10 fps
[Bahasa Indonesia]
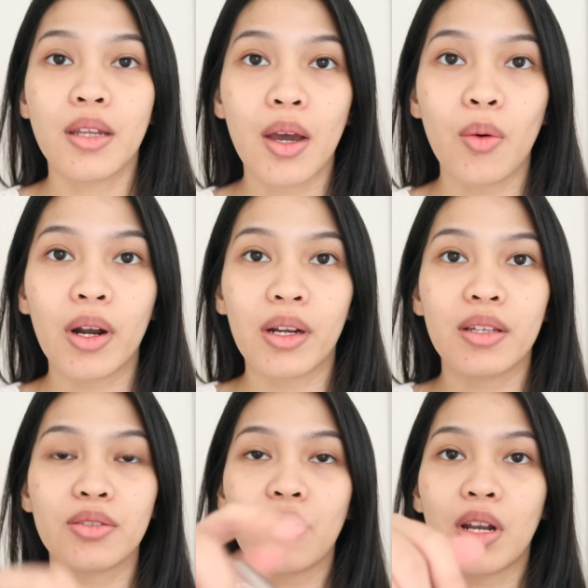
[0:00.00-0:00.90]
dia
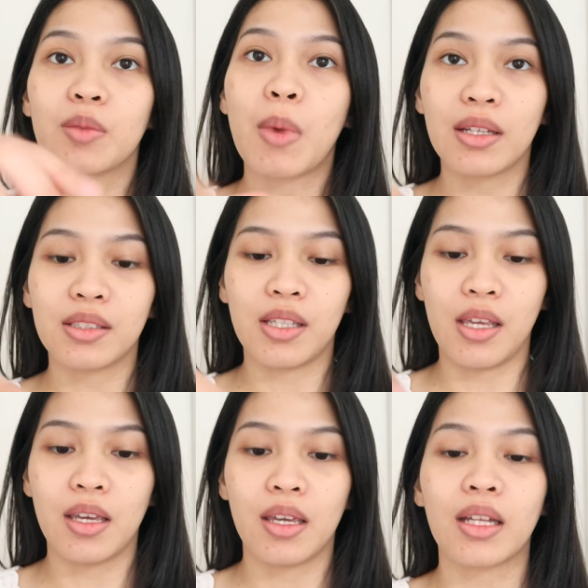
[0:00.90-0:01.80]
warnanya coklat banget
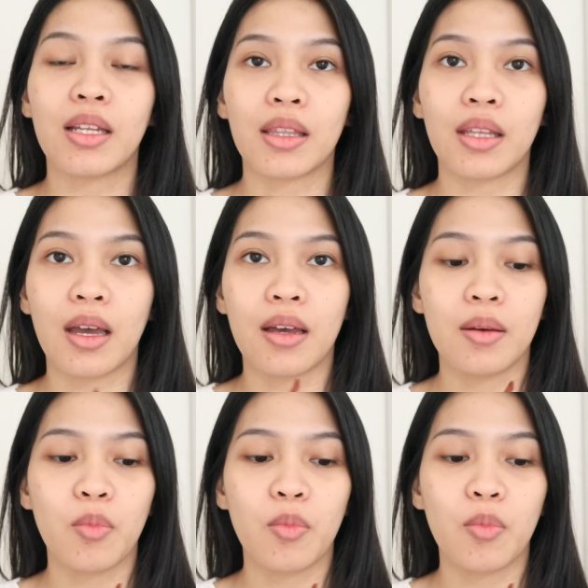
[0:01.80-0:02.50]
sih kita lihat eh